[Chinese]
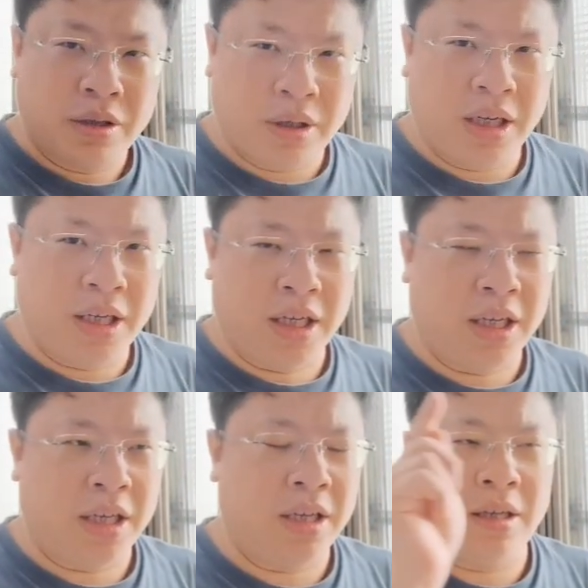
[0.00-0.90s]
所
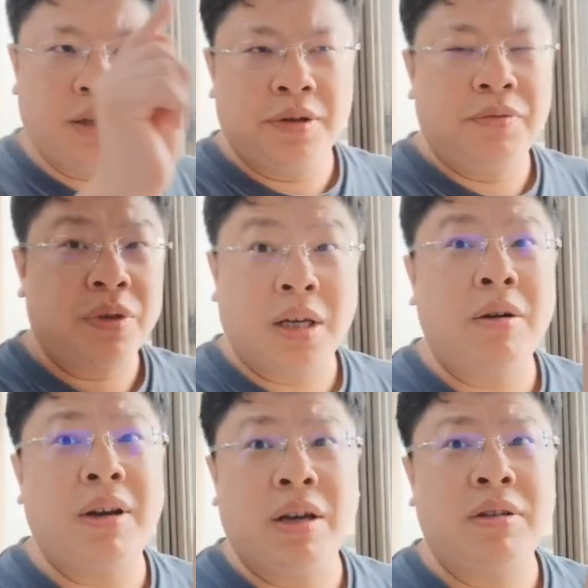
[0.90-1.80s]
以各
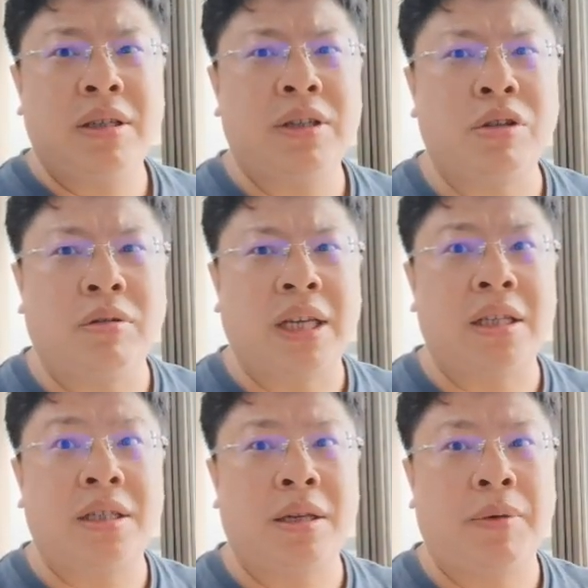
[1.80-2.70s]
位有机会，重点
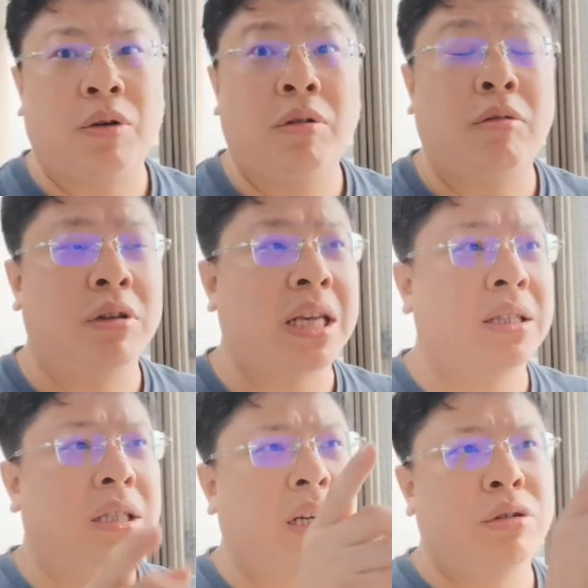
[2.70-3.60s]
是什么？我我在
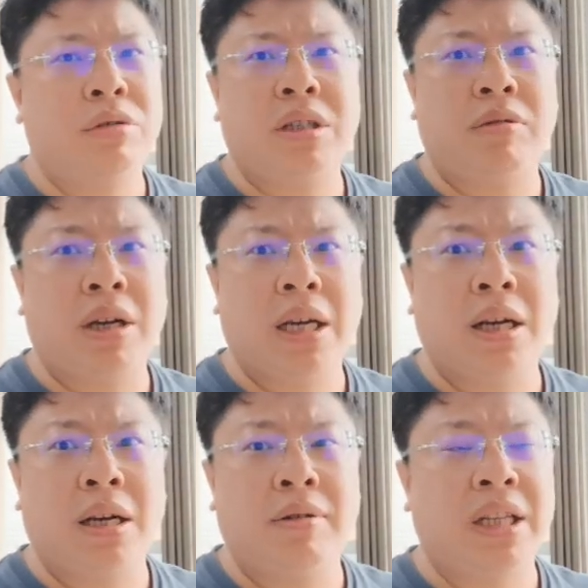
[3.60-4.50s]
这个局势，我可以
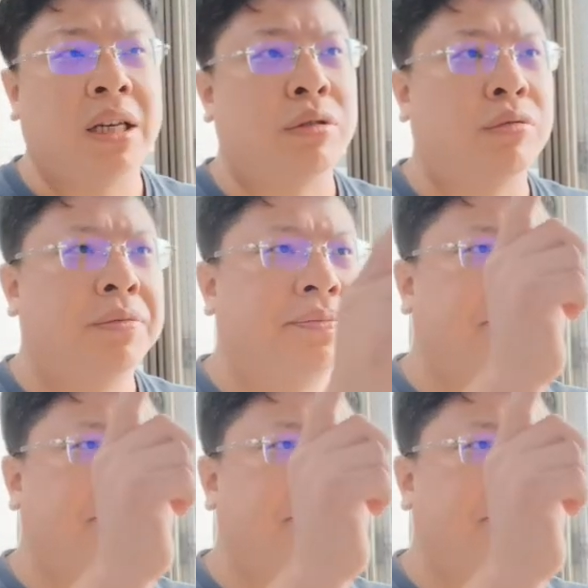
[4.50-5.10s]
跟各位点出，